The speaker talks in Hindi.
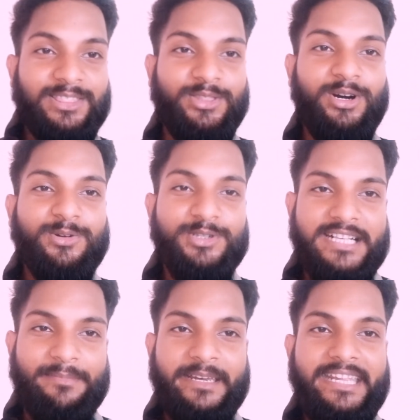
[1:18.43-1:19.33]
तो
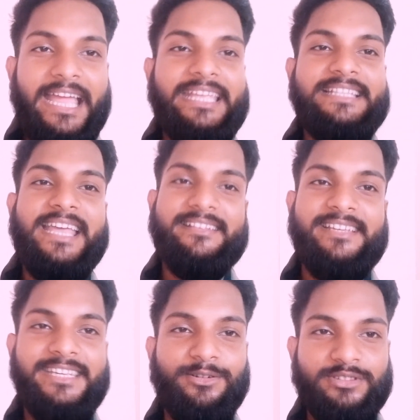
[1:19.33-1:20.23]
खुशखबरी यह है कि
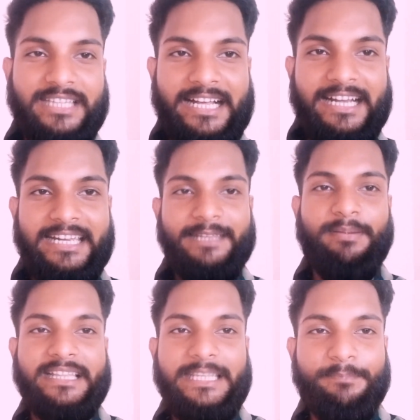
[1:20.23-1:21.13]
जैसे कि उत्तराखंड की
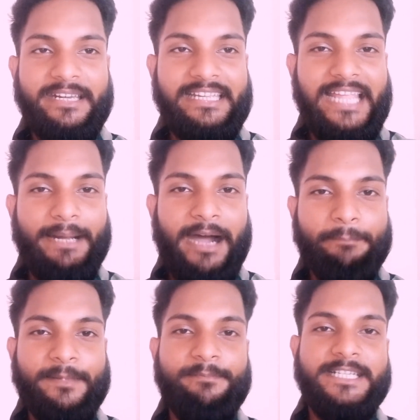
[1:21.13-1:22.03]
भर्ती प्रक्रिया अब
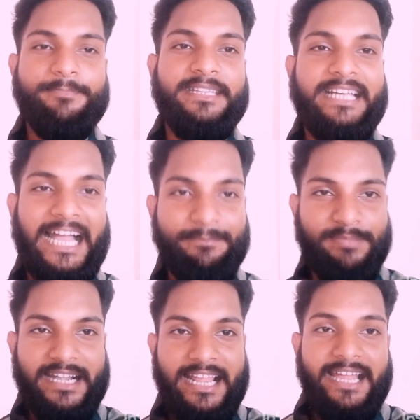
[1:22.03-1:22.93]
आपके बीच में दिखाई
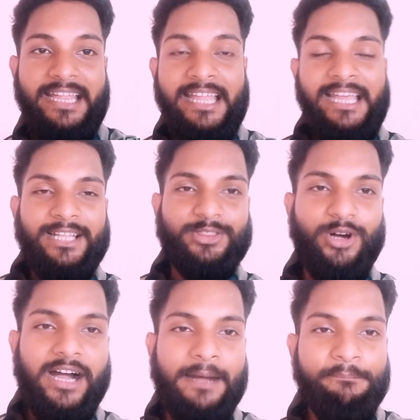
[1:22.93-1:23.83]
पड़ रहा है
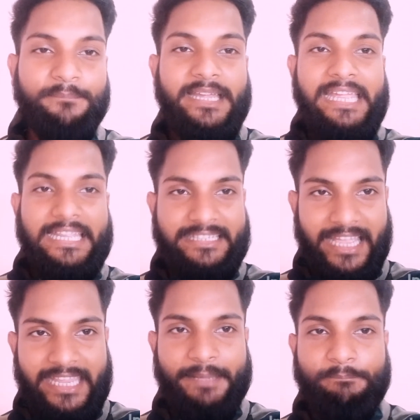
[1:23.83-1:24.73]
तो हम
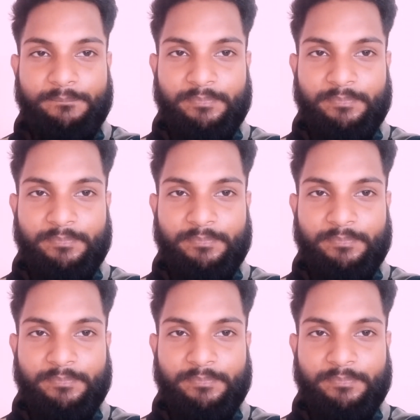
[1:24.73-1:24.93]
यही